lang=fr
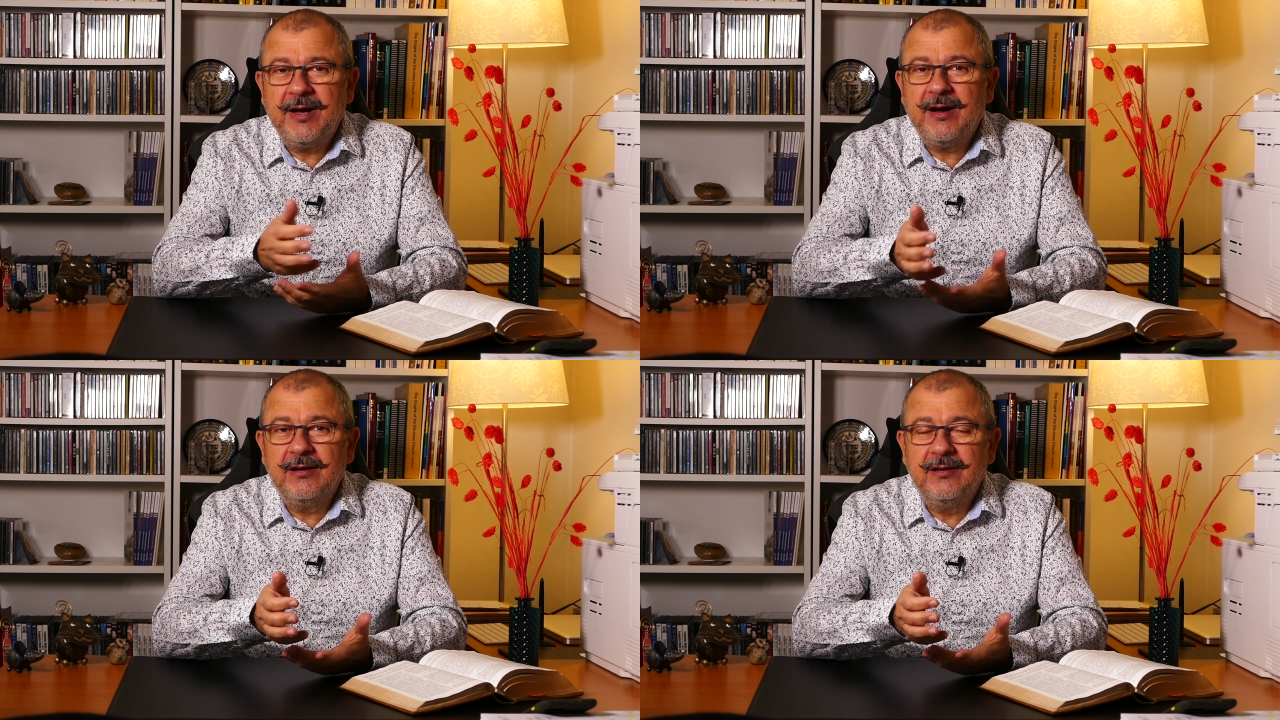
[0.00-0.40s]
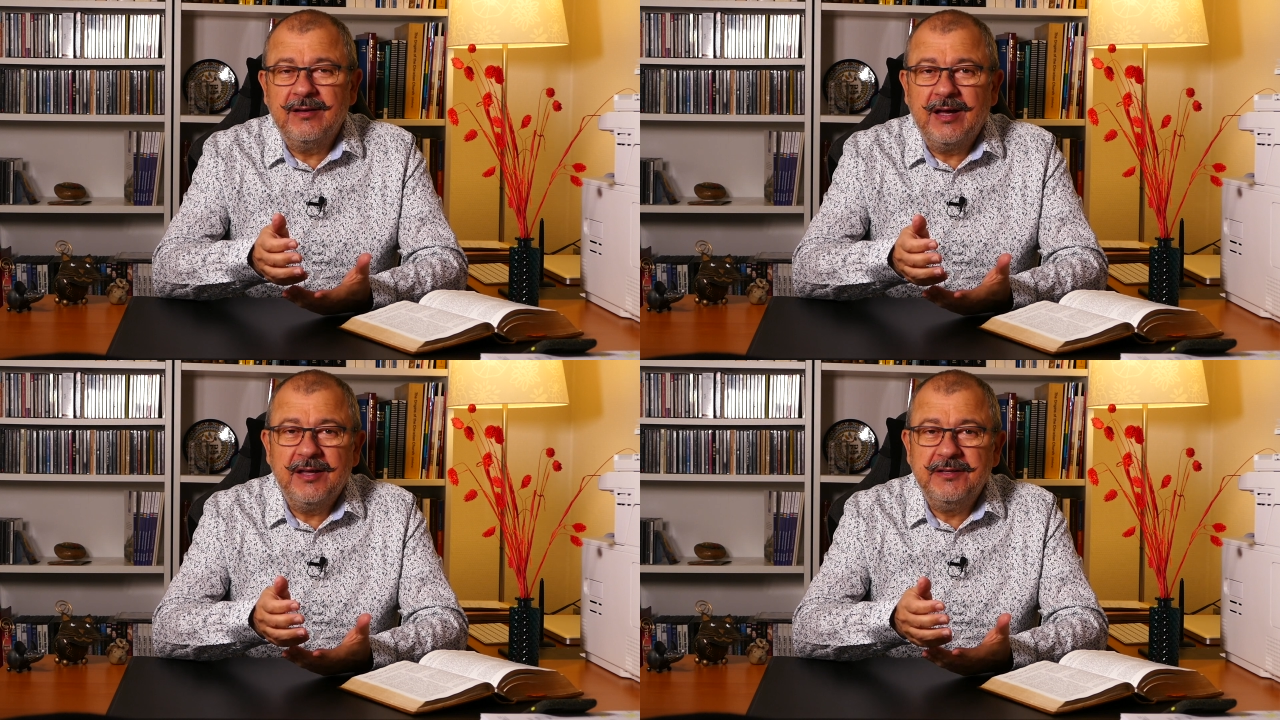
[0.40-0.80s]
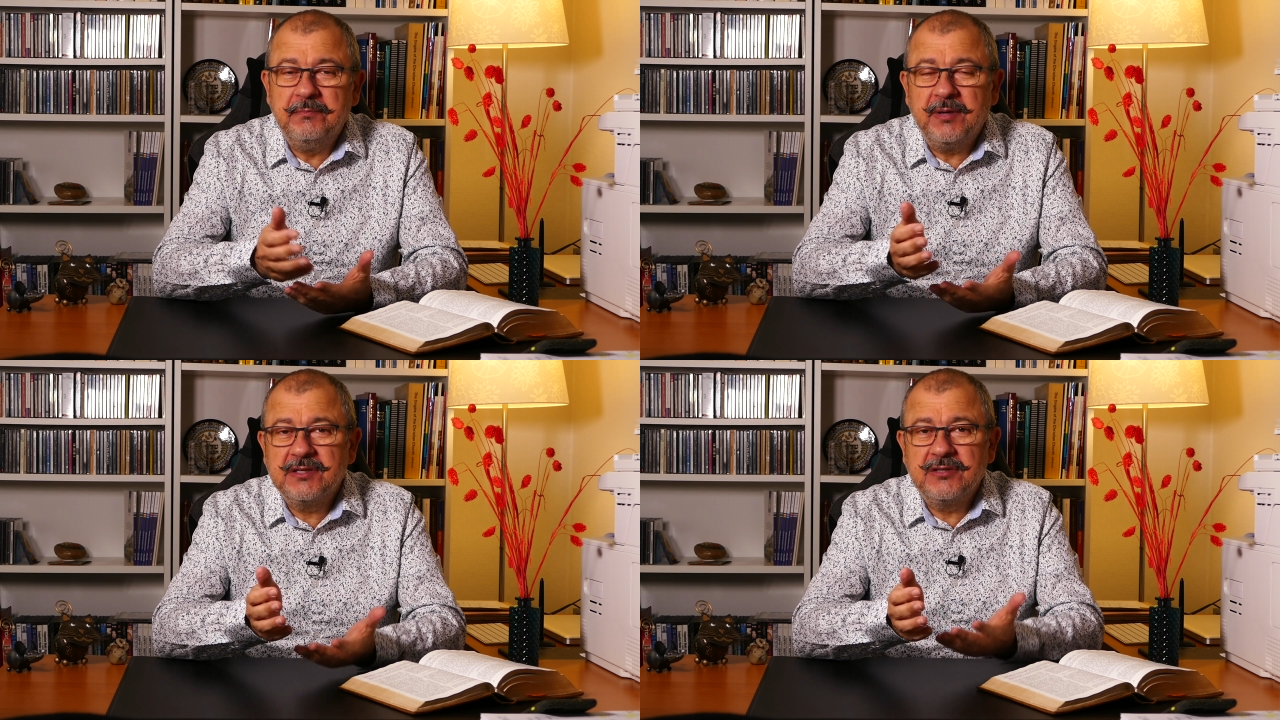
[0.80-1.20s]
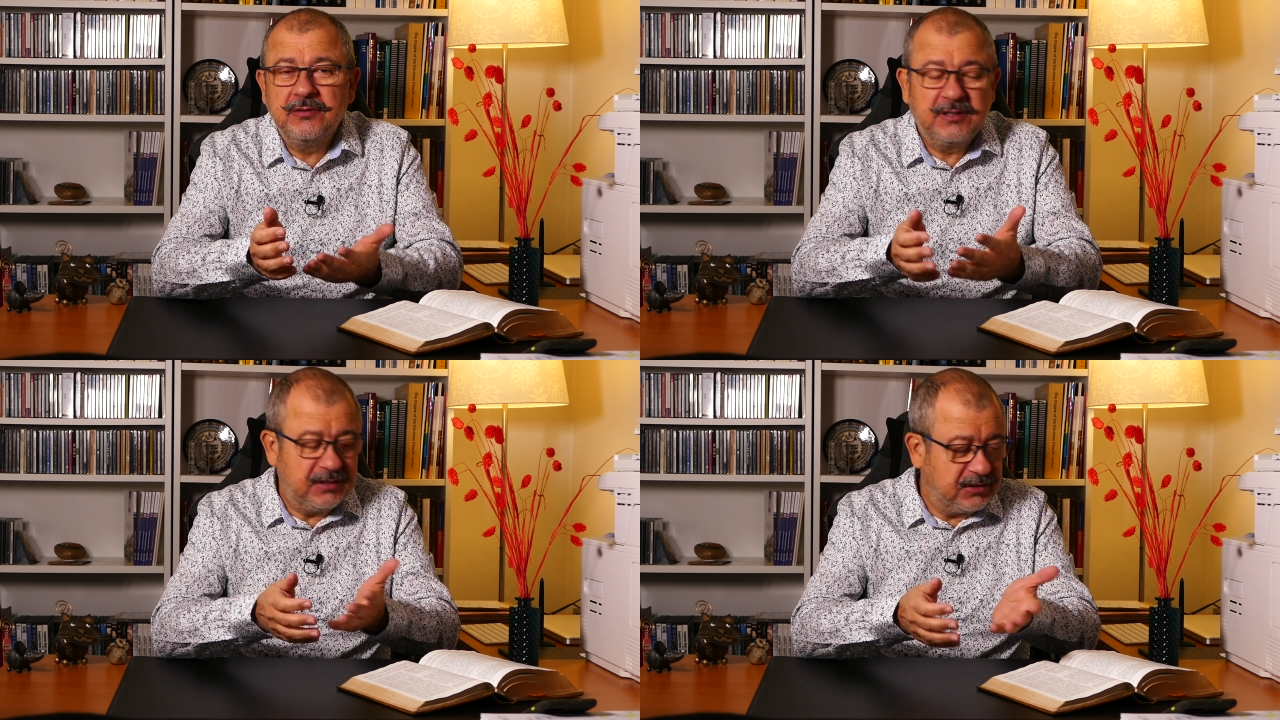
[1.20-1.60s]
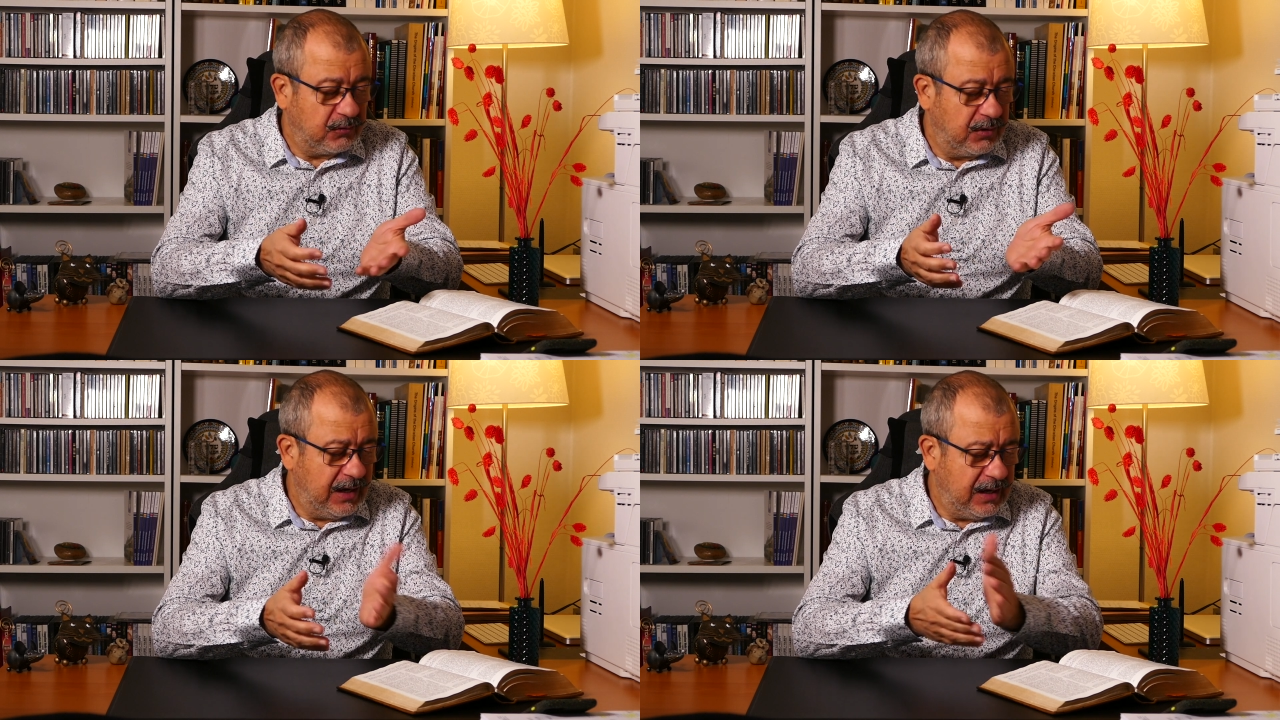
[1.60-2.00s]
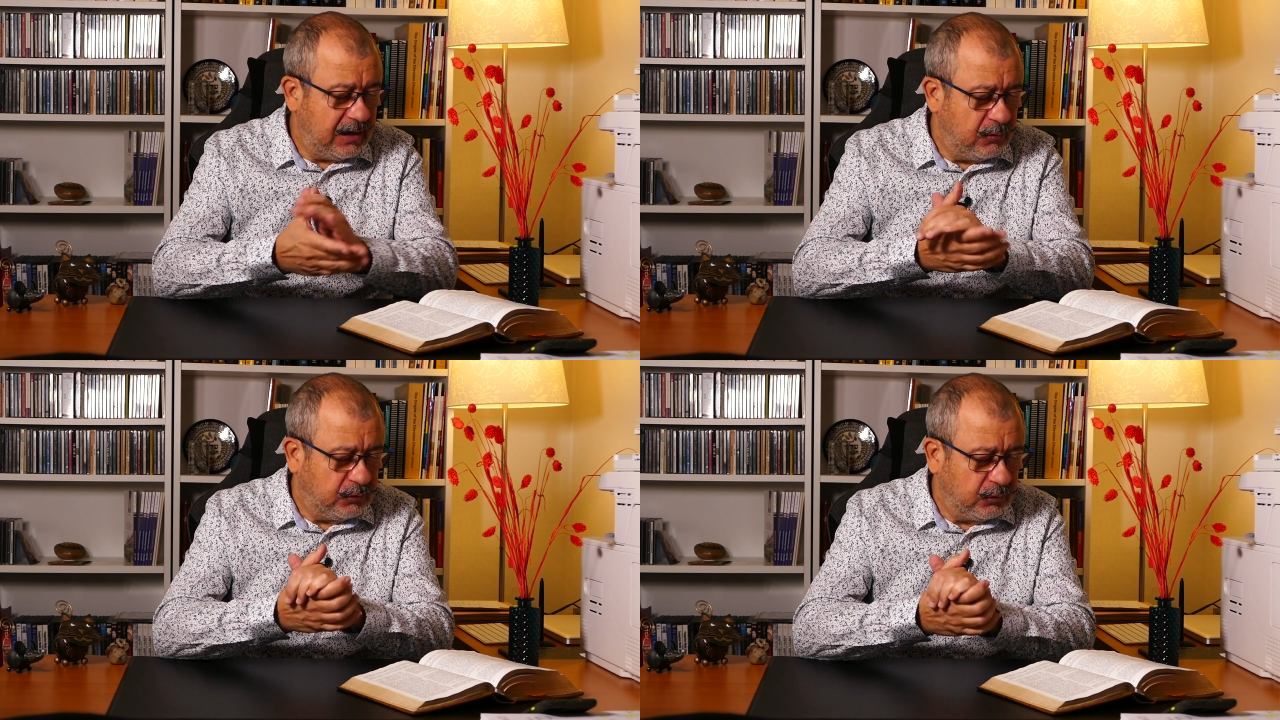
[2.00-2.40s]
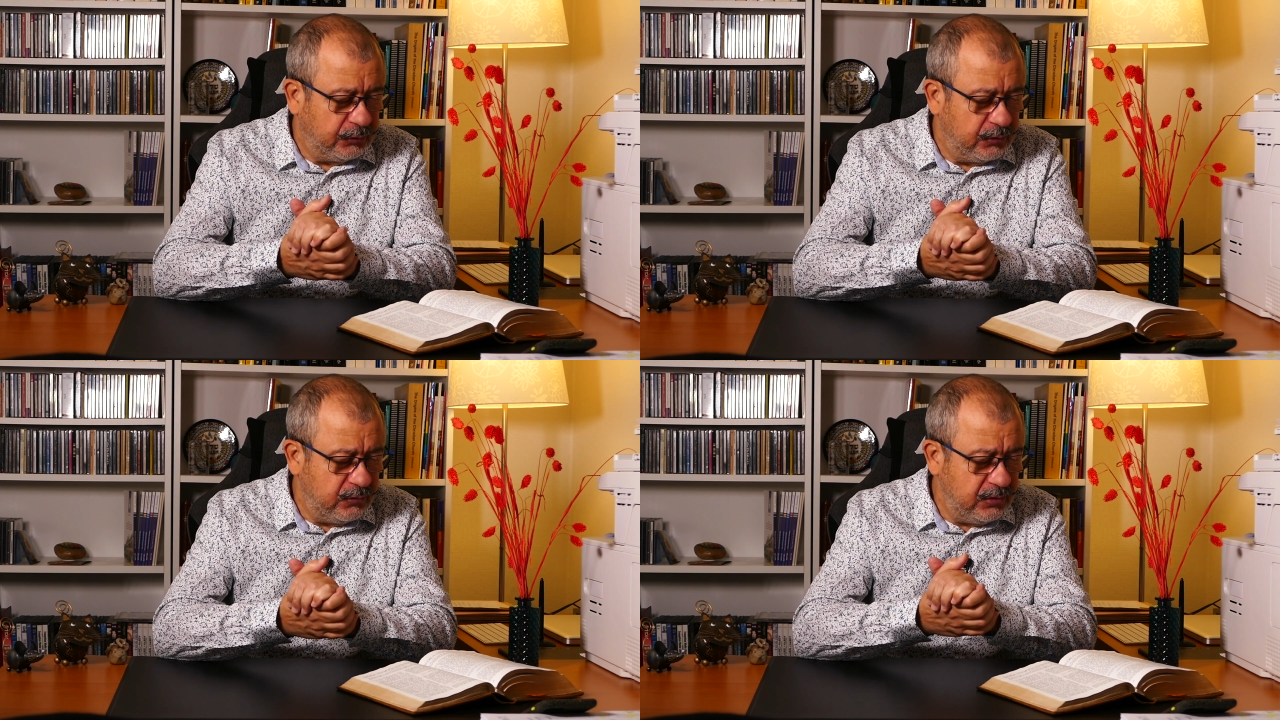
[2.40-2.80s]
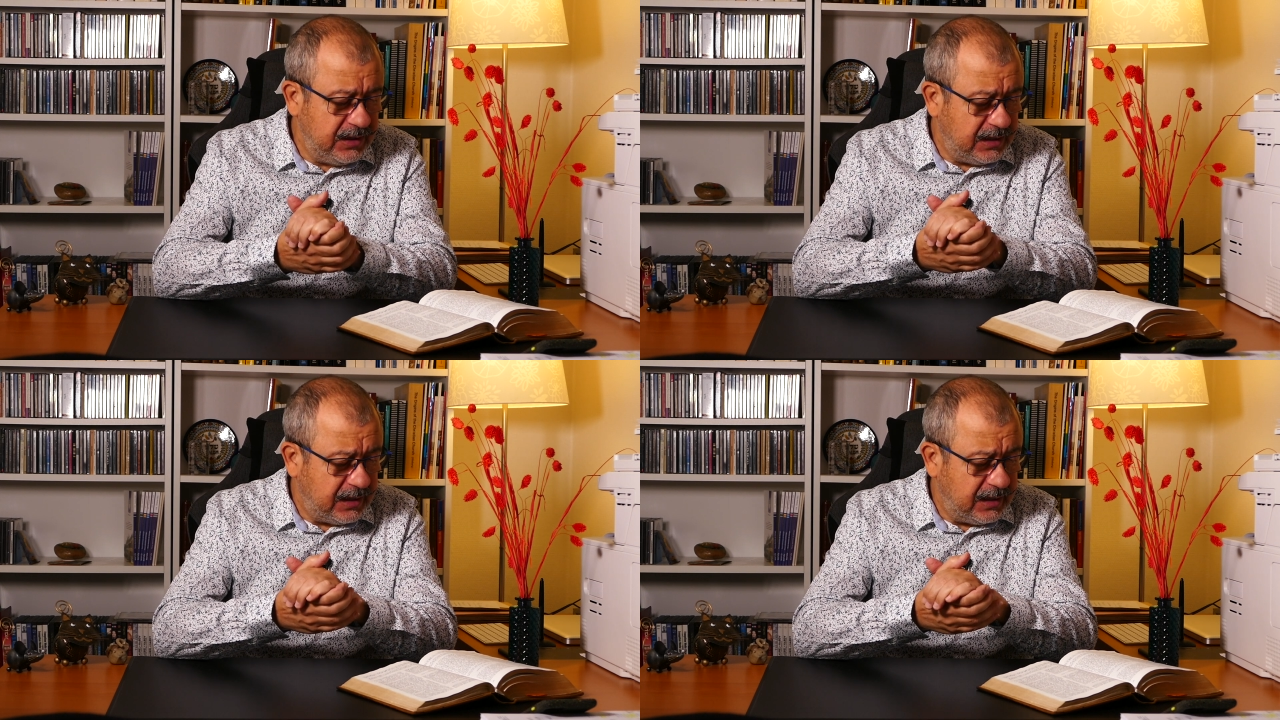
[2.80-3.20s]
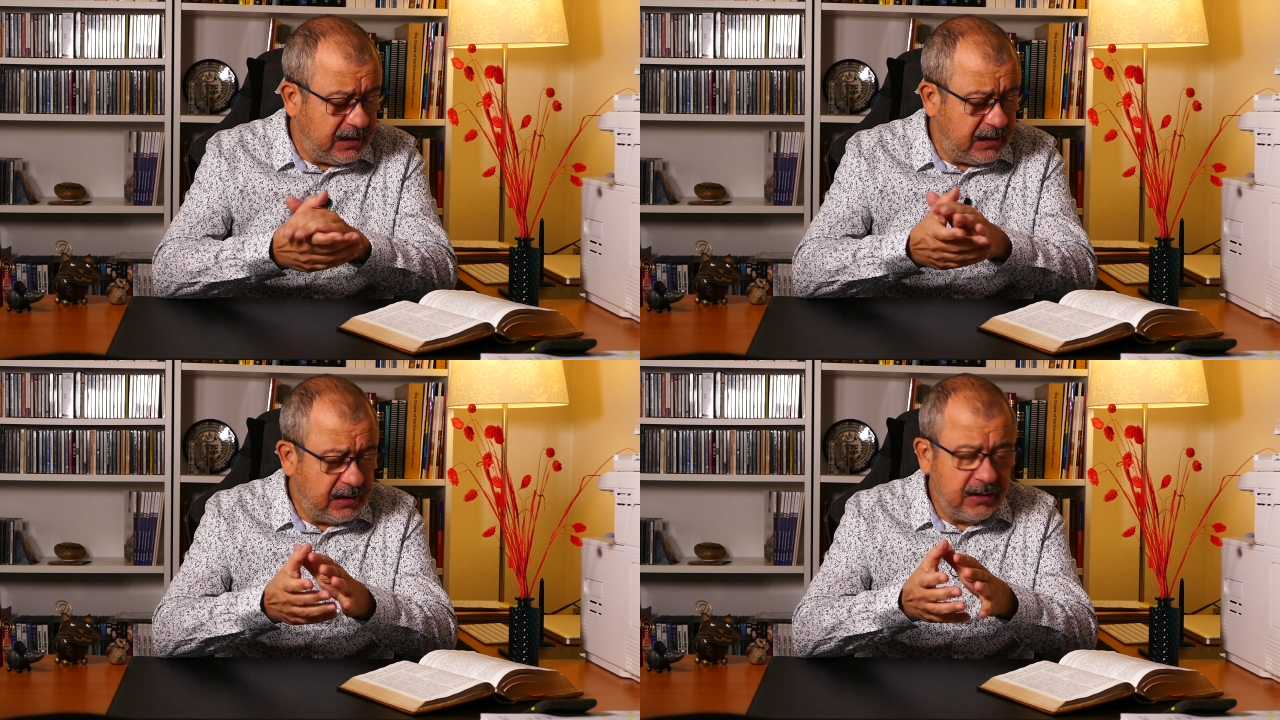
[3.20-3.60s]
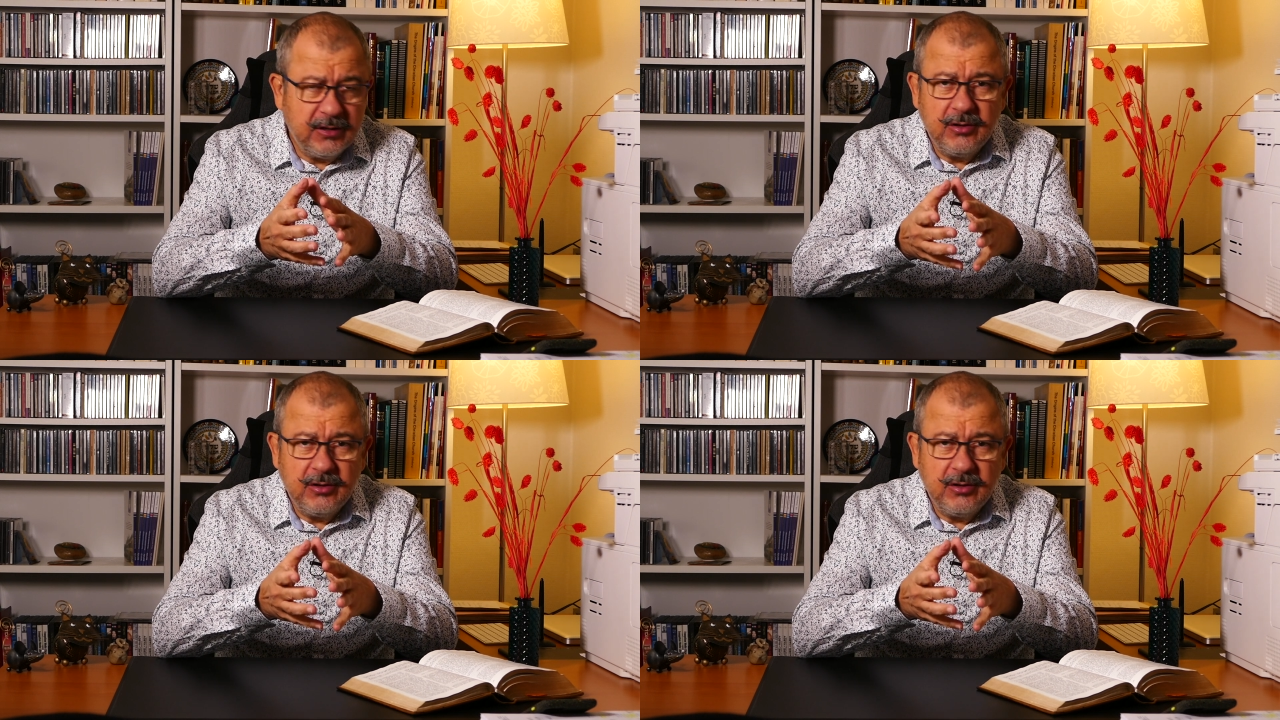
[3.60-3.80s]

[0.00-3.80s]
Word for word: parle à des personnes qui sont là autour de lui et